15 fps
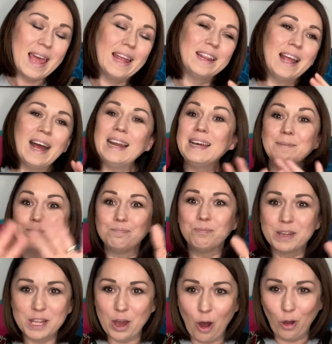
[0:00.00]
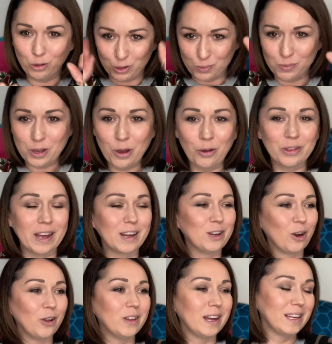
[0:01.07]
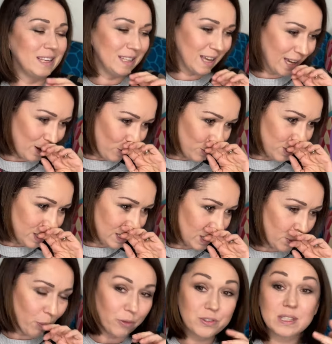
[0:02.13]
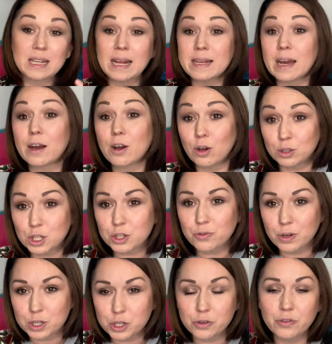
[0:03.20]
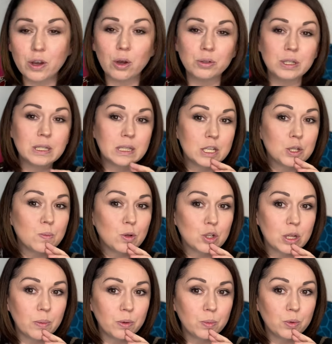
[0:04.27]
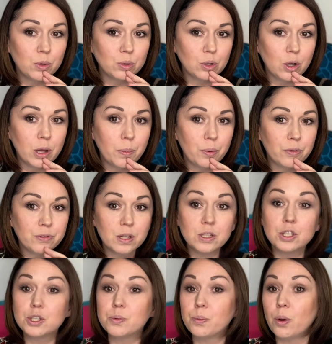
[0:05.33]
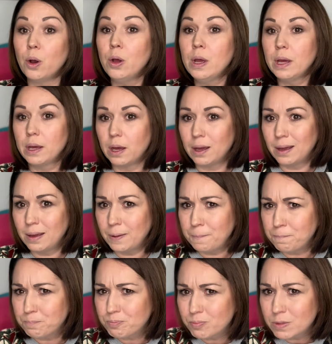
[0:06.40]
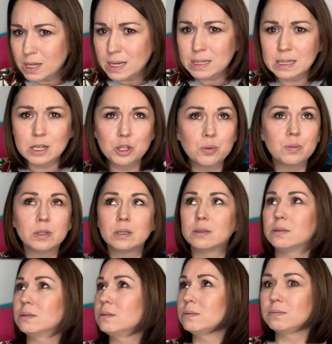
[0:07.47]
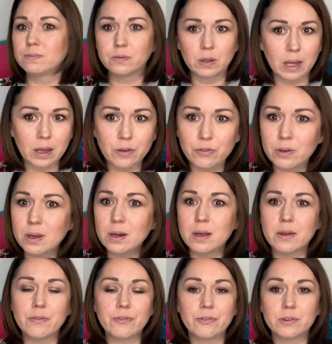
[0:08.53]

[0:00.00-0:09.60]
No ale my nie o tym, nie o nagrodach i nie o innych powstaniach, chociaż właściwie o nich też można by było trochę powiedzieć, bo e, jesteśmy w tej chwili w